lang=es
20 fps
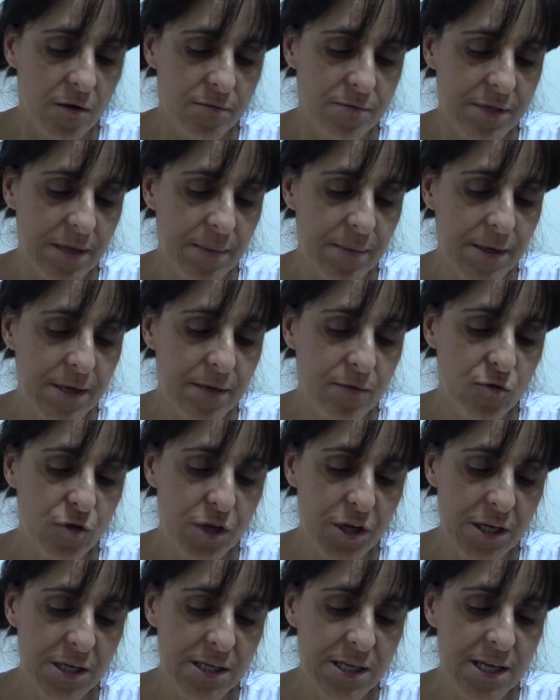También llevo
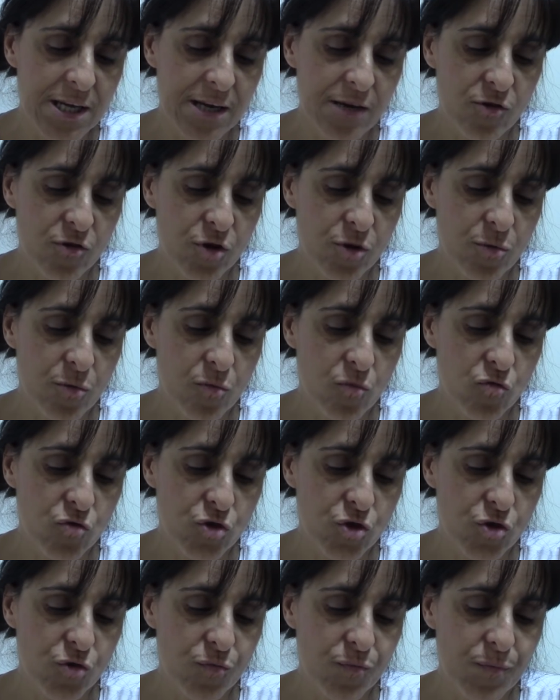tres días, no llevo
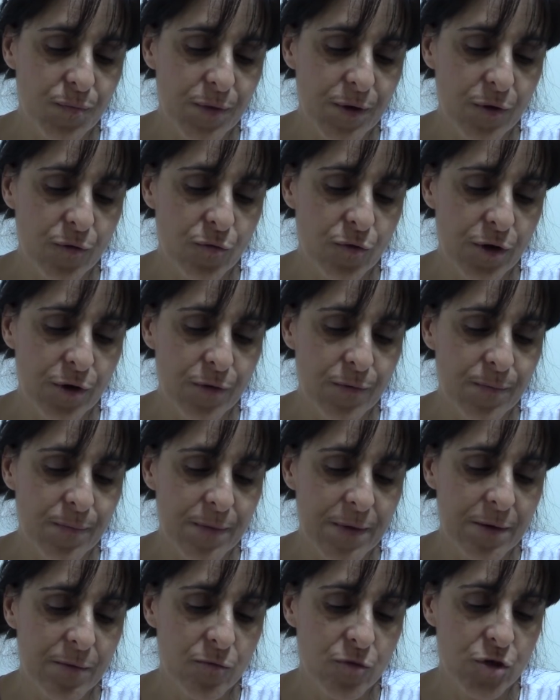mucho, pero bueno,
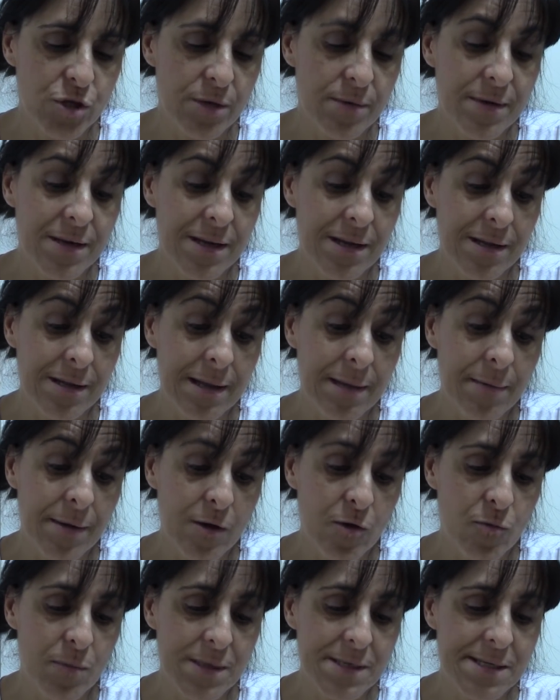veremos a ver. Y
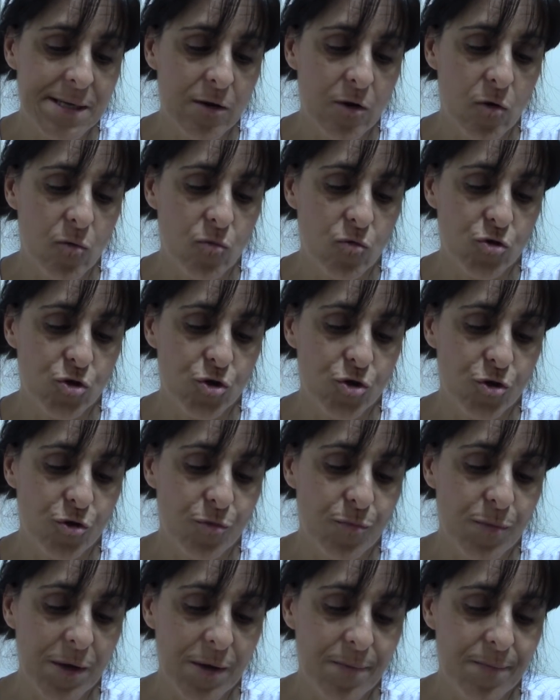también lo he machacado mucho yo el
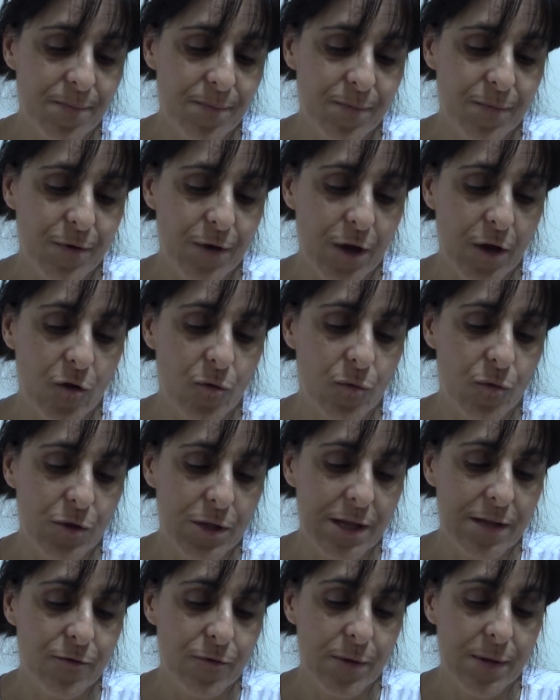pie, porque como
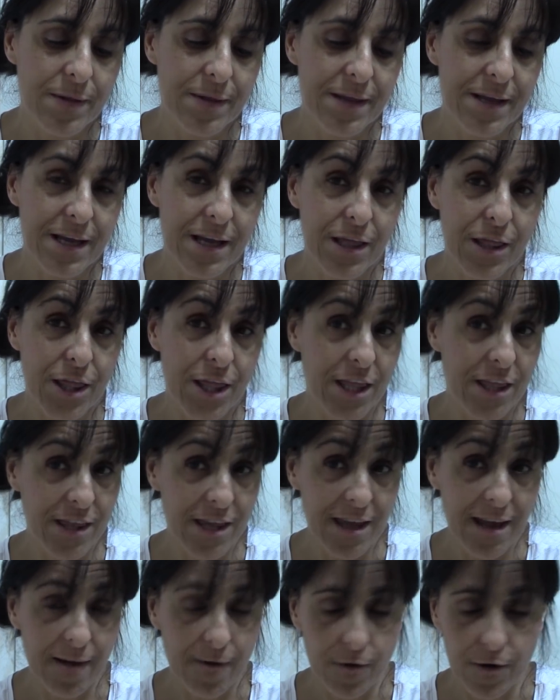tanto andé 15
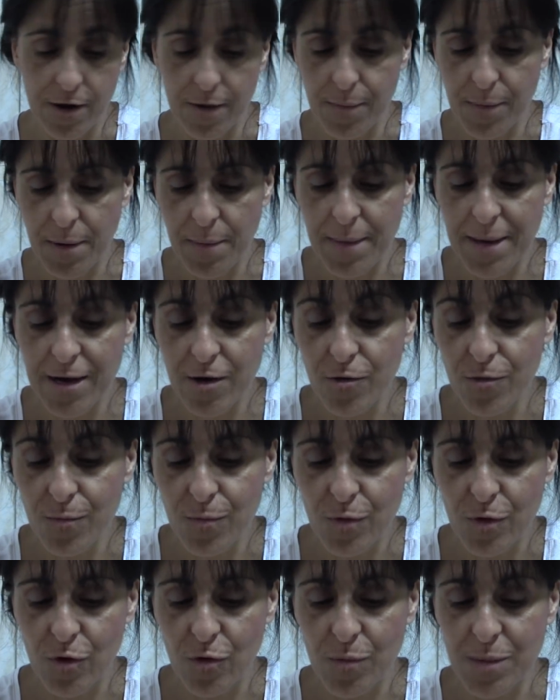días con el pie malo,
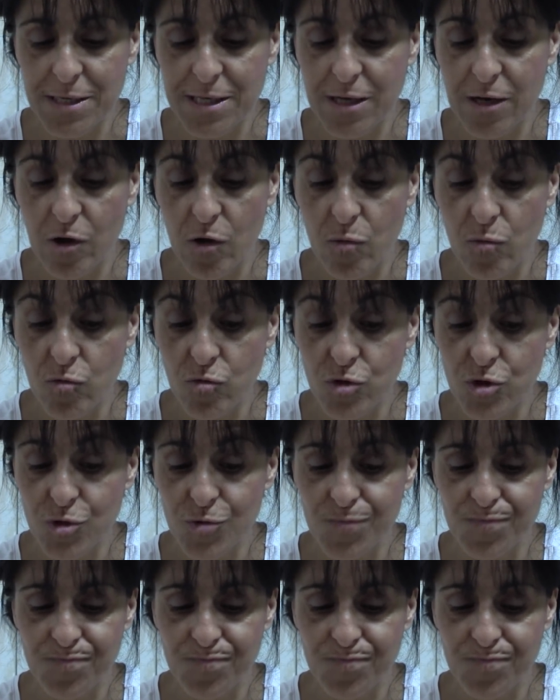pues lo he machacado mucho.